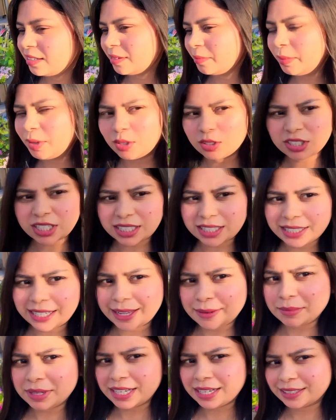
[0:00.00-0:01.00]
मेरे को ज़्यादा
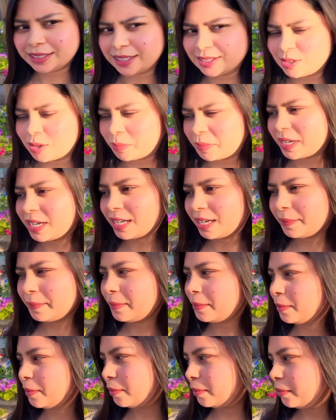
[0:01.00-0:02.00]
टाइम नहीं लगता शॉपिंग करने
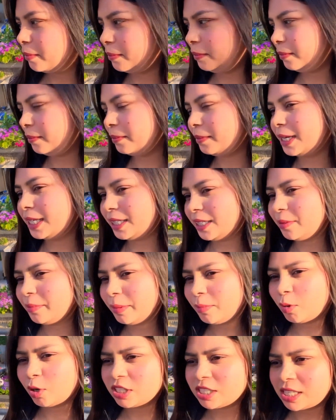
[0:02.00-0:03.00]
में मतलब
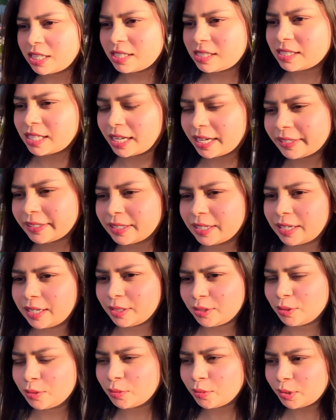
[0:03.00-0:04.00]
मैं बहुत जल्दी सेलेक्ट कर
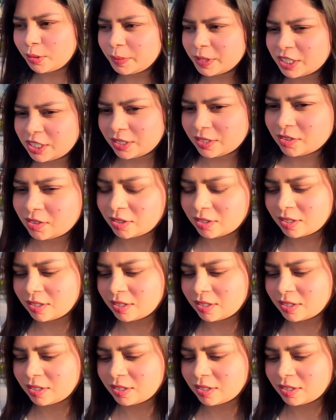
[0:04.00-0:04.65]
लेती हूँ कोई भी चीज़